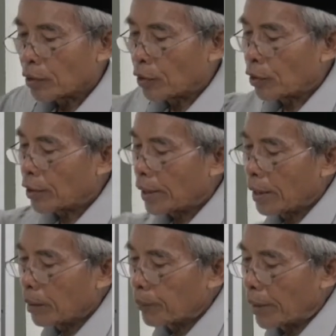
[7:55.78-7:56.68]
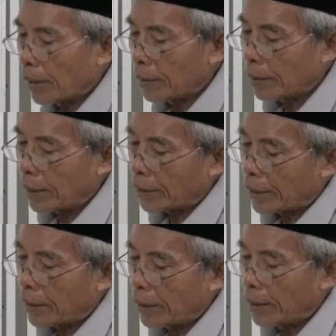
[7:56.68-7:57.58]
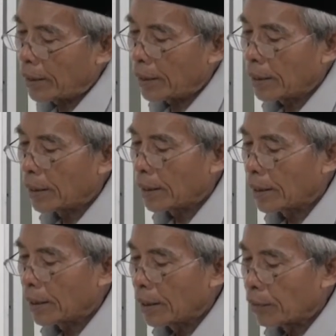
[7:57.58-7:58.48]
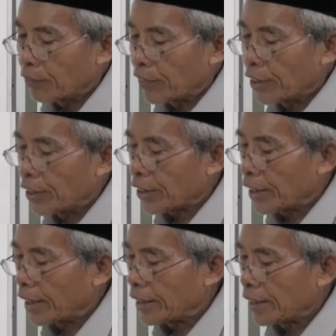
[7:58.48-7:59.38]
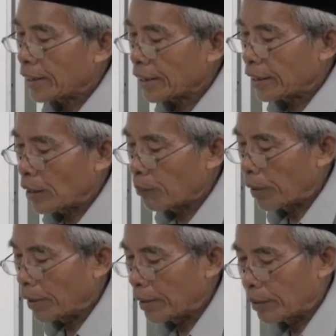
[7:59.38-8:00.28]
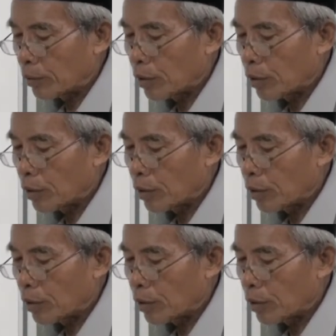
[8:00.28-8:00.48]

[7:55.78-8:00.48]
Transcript: contohnya bi anna sya'a fi syahiqi jabalin